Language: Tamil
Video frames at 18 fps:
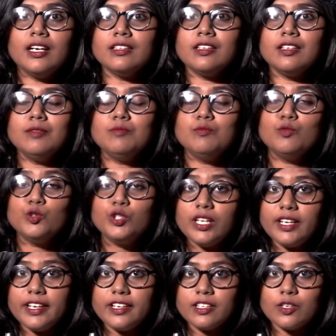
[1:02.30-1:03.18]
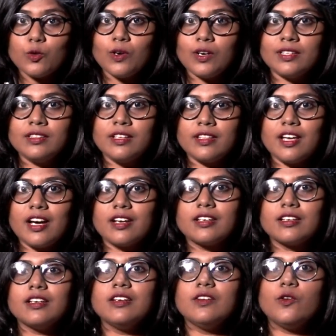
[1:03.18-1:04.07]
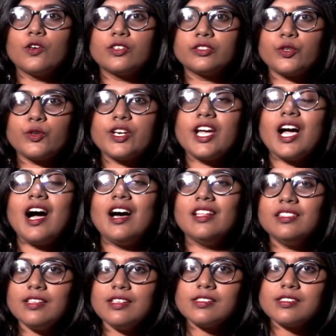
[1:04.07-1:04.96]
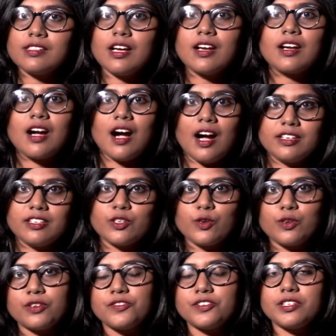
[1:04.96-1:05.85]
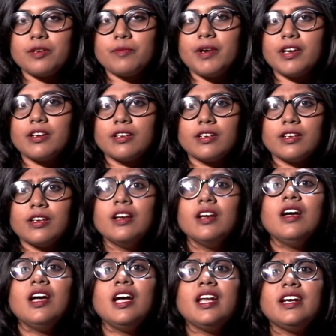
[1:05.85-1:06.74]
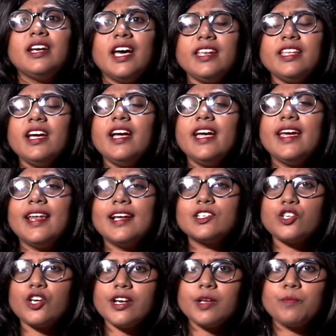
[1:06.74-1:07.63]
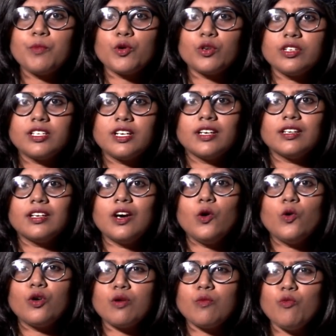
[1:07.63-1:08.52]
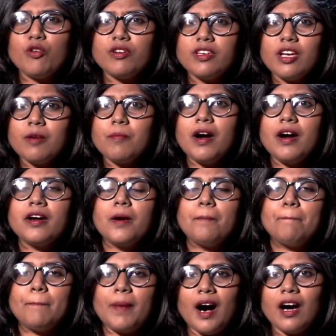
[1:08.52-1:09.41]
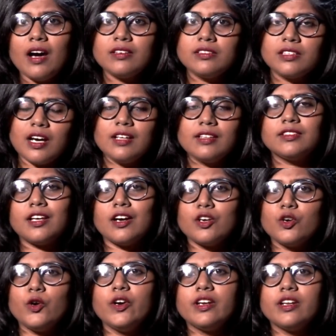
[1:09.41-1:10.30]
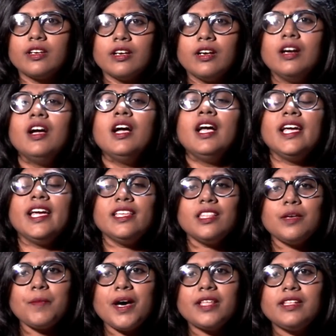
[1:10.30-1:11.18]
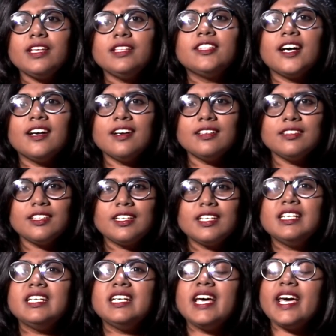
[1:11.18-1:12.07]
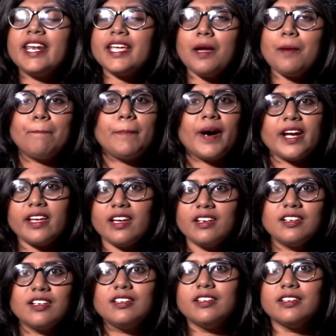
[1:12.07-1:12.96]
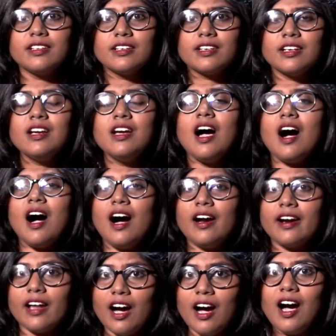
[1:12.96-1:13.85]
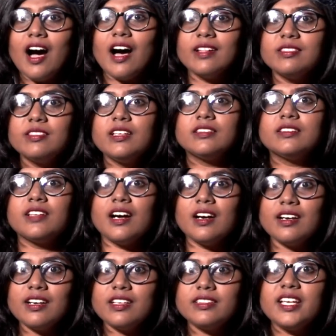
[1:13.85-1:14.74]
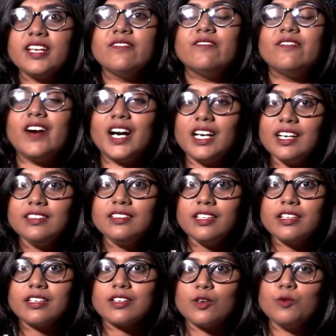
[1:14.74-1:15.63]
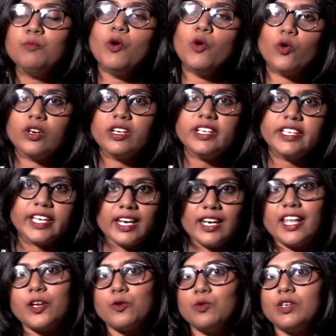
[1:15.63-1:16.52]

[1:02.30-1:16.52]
தங்கம் முதலீடுக்கு உகந்ததாக இருக்குது ஒருத்தருடைய அந்தஸ்தை காற்று பார்க்குற ஒரு விஷயமா இருக்குது நிறைய எலக்ட்ரானிக் பொருட்களில் ஒரு முக்கியமான பார்ட்டாக தங்கம் இருக்குது இந்த மாதிரி தங்கத்துக்கு நிறைய பயன்கள் இருக்குது ஆனால் அந்த தங்கத்தின் வளத்திற்கும் ஒரு எல்லை